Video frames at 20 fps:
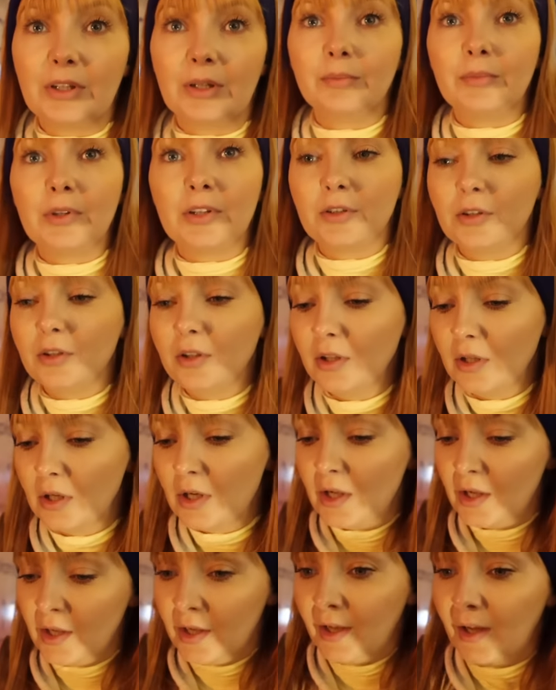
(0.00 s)
tam na to,
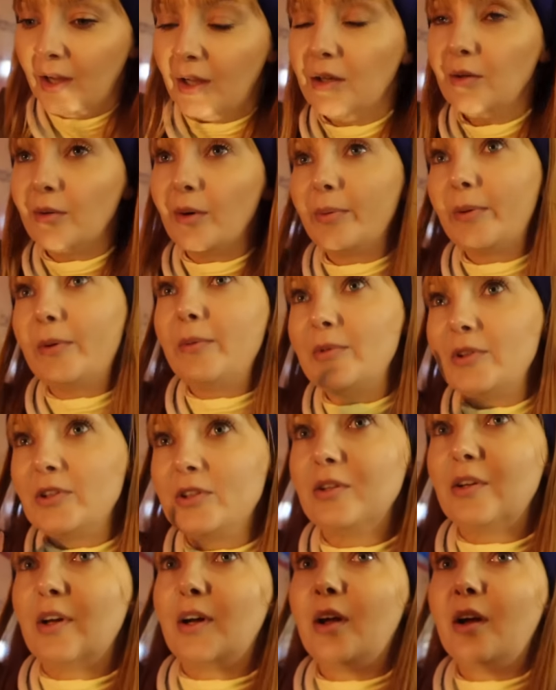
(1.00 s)
ale łapiemy
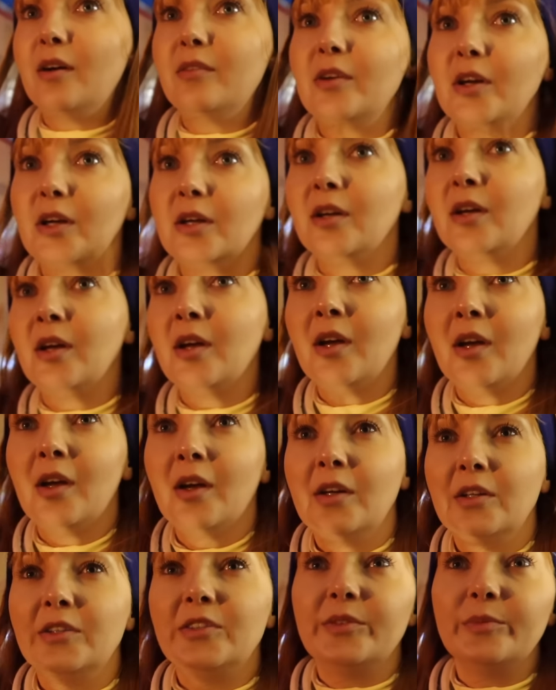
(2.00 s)
się na kawę.
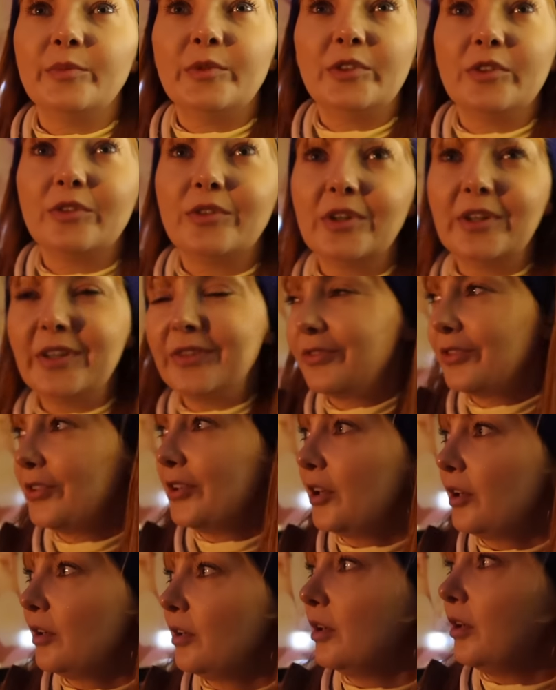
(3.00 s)
Idziemy do
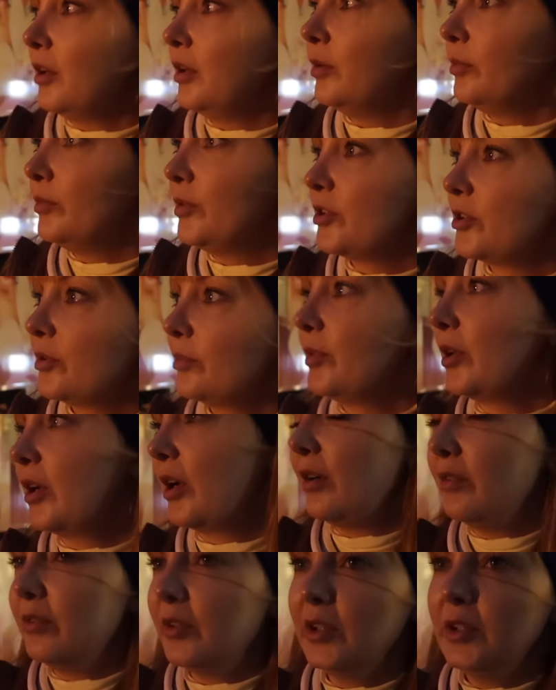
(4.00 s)
Gryfnego, bierzemy
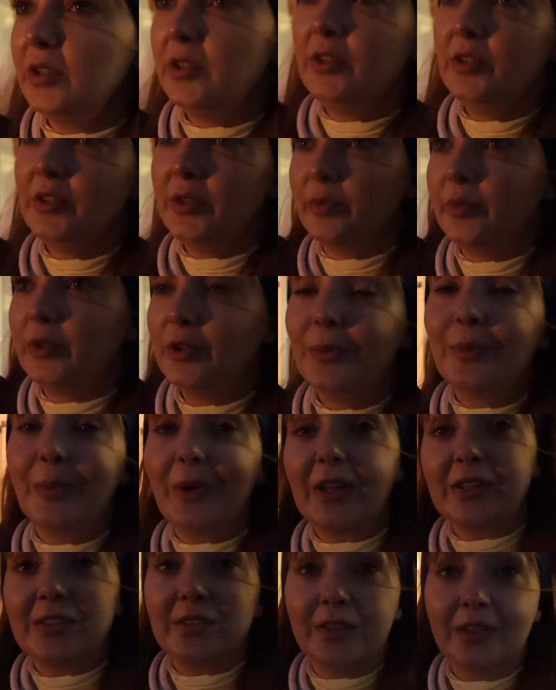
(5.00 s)
kawę i idziemy do
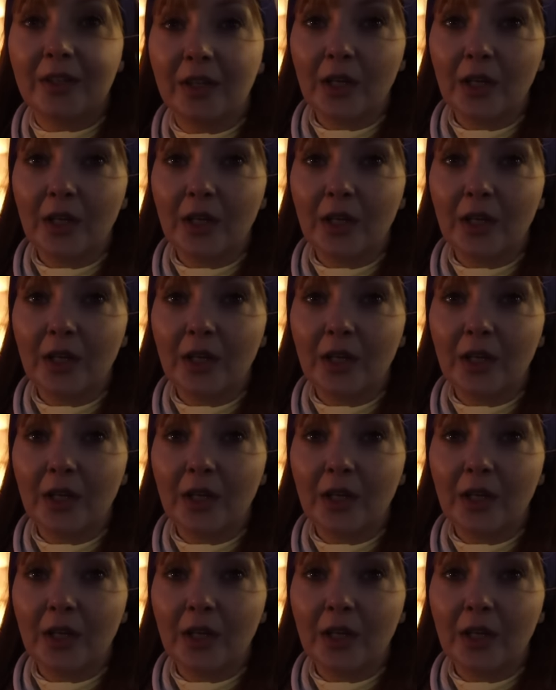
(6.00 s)
pracy,